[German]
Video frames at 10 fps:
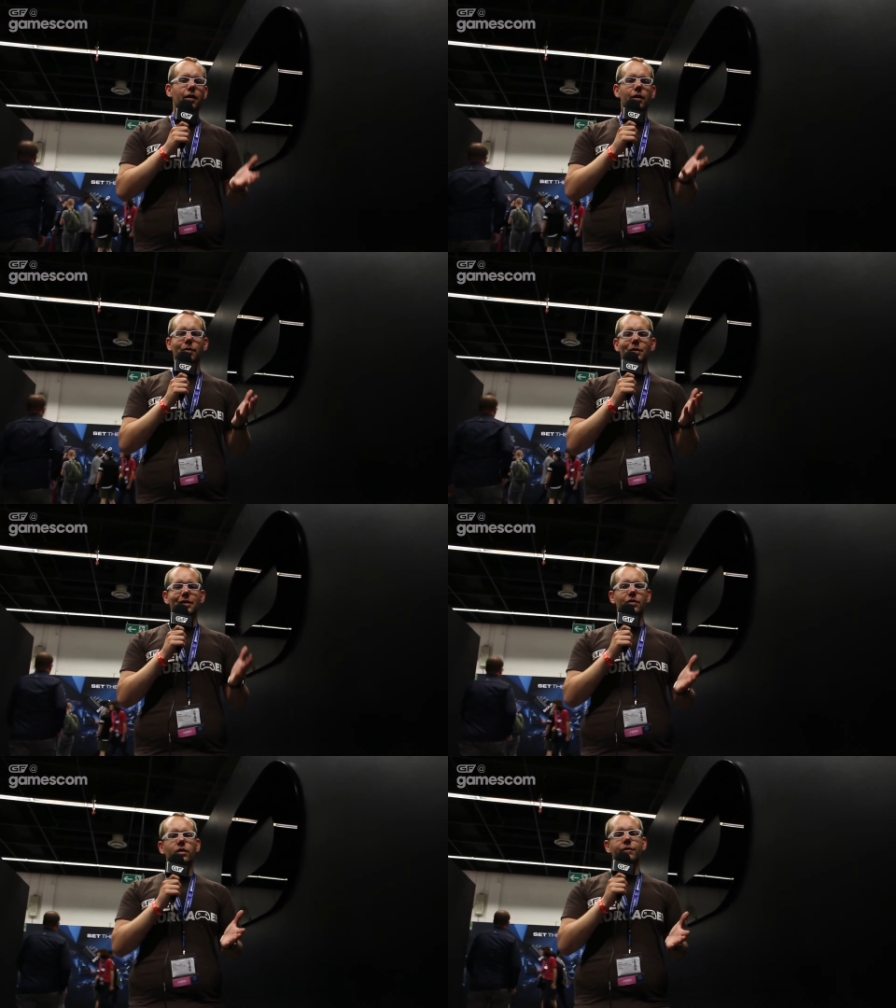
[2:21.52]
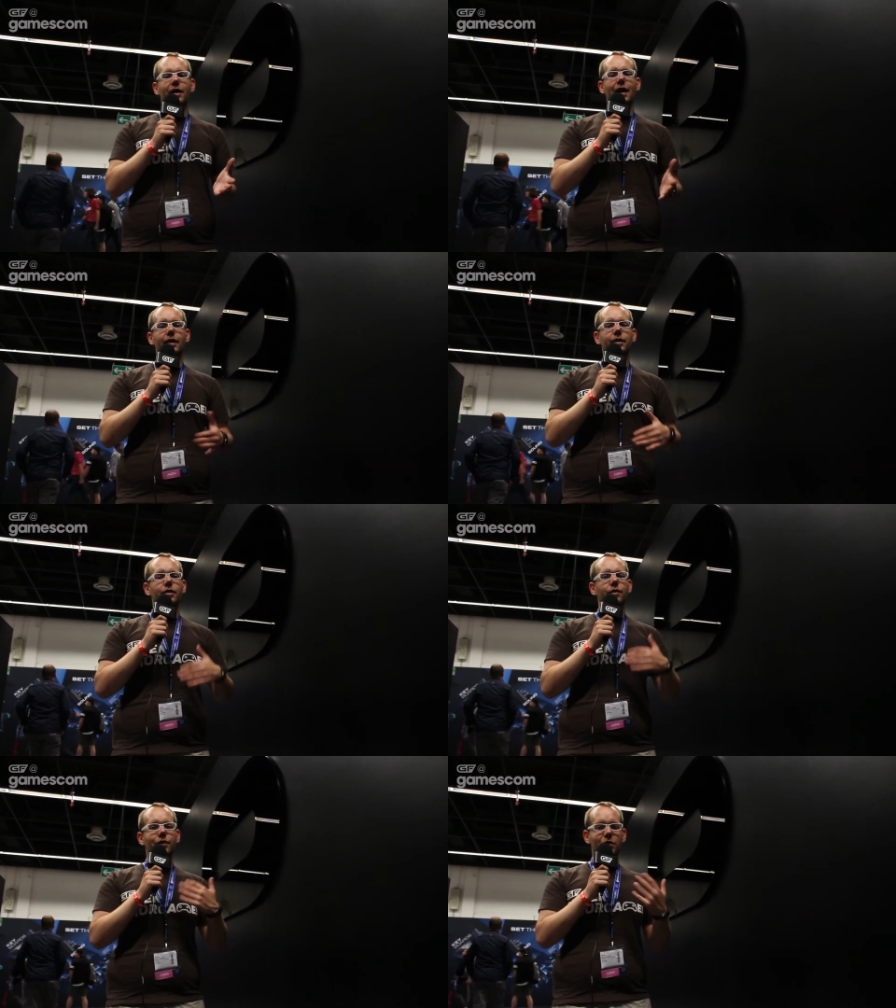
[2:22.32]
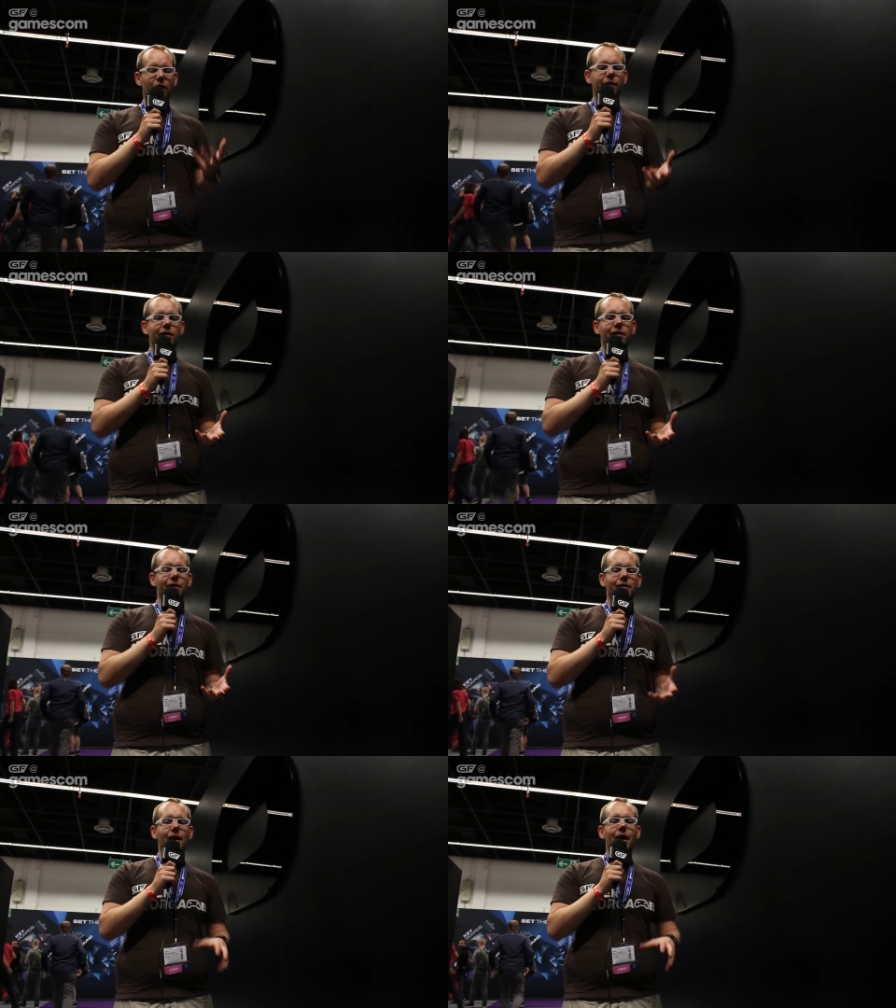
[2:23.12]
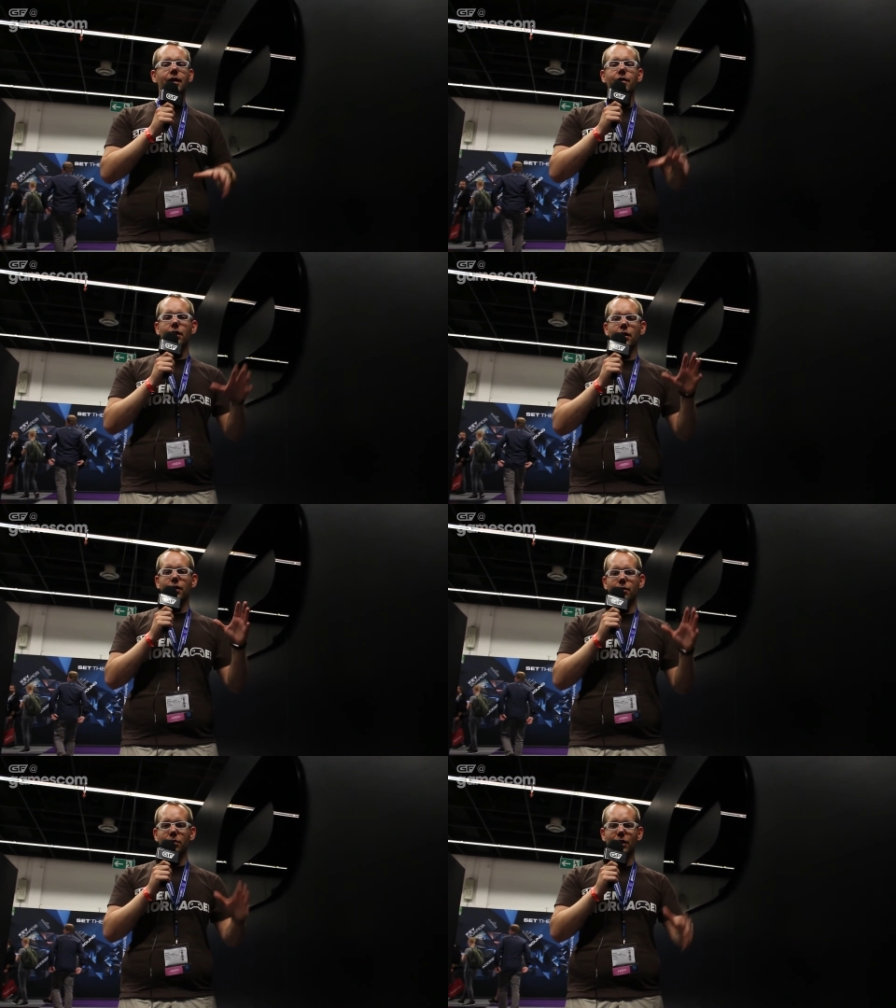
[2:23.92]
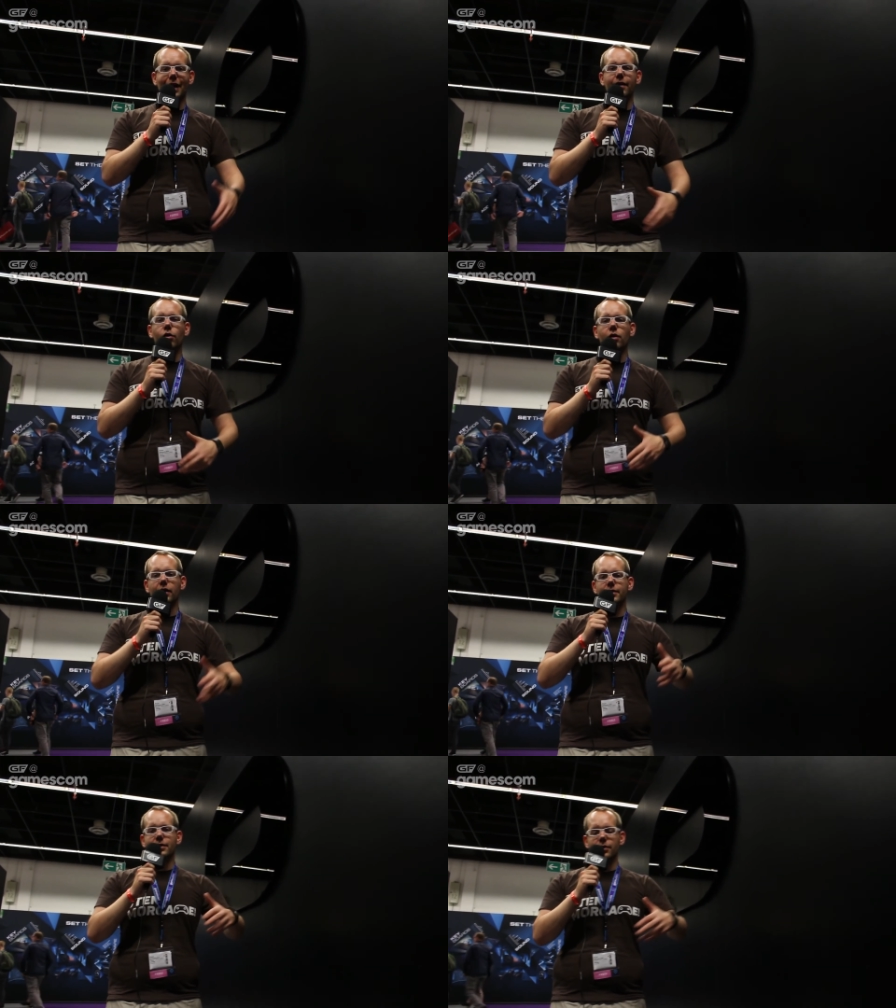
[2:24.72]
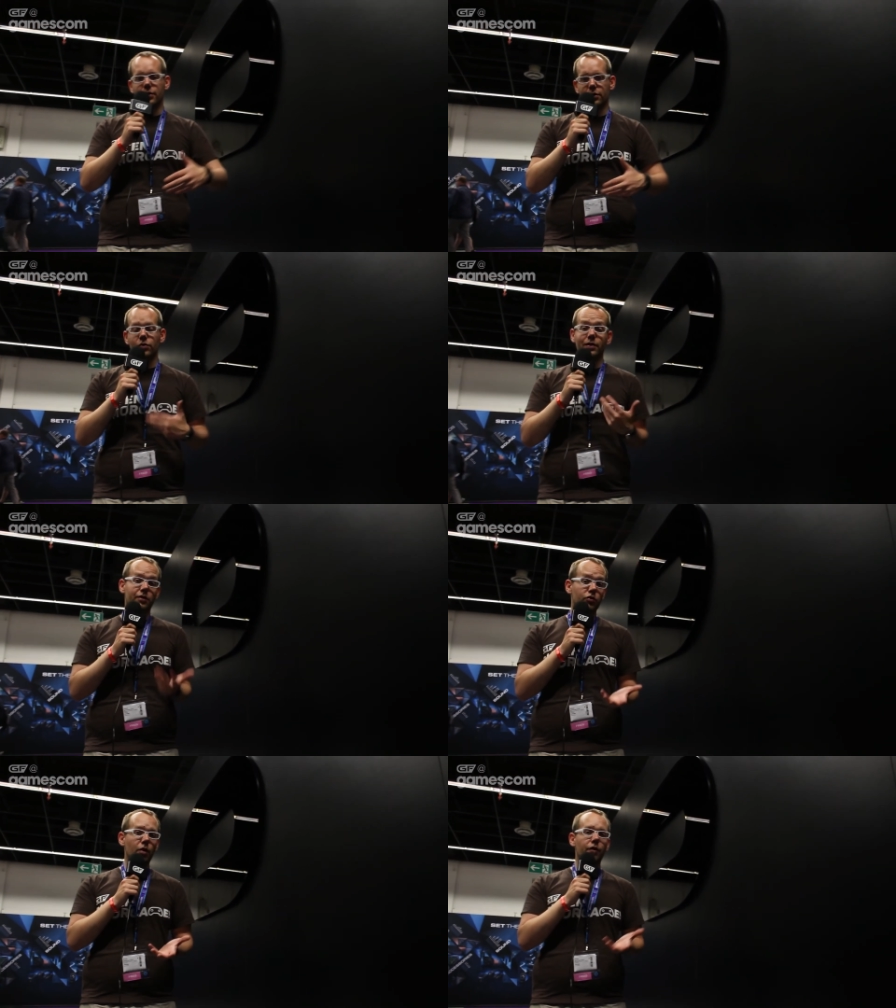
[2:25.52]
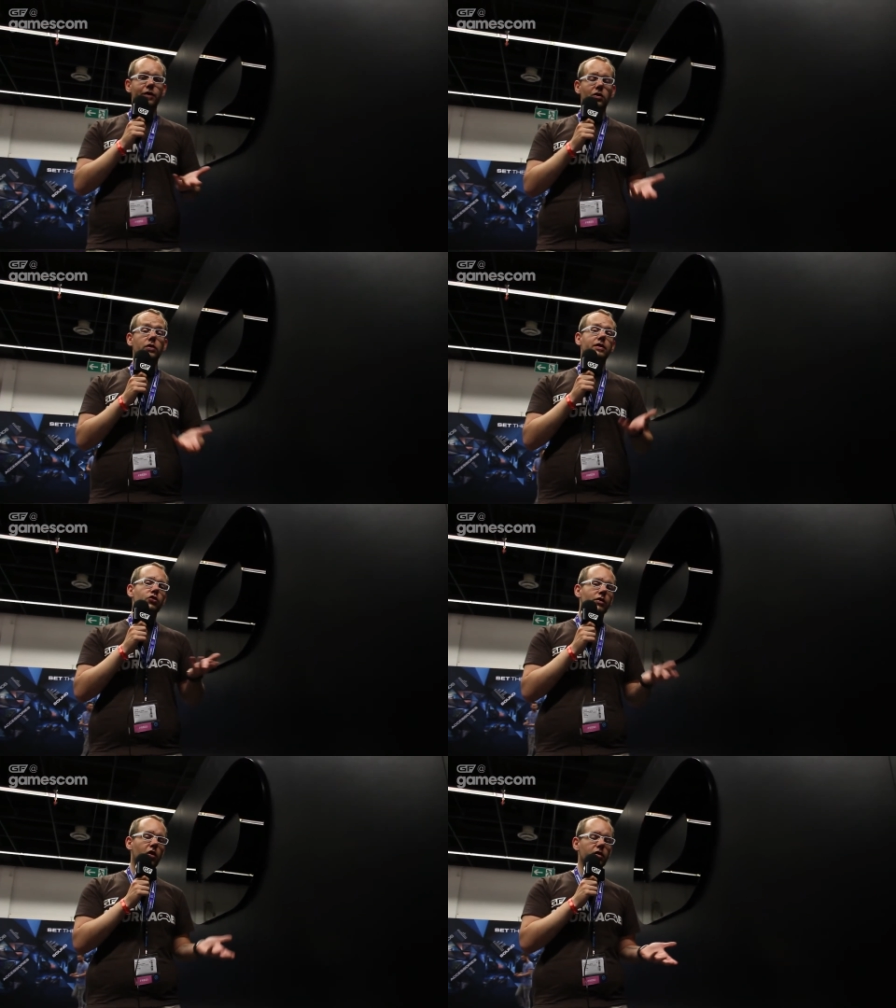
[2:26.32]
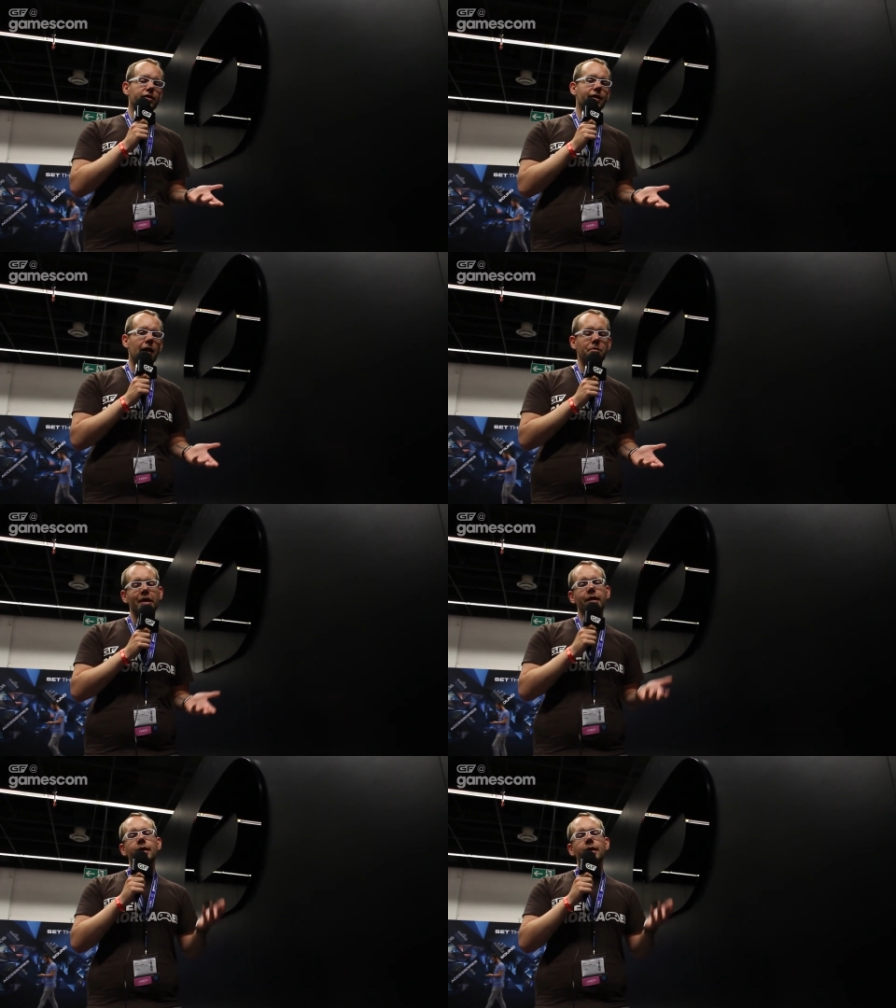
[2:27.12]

Ähm, ist halt nur die Frage, wie teuer wird das Ganze sein, ähm, gerade auch als äh, zusätzliches Zubehör für die Leute, die schon eine Oculus haben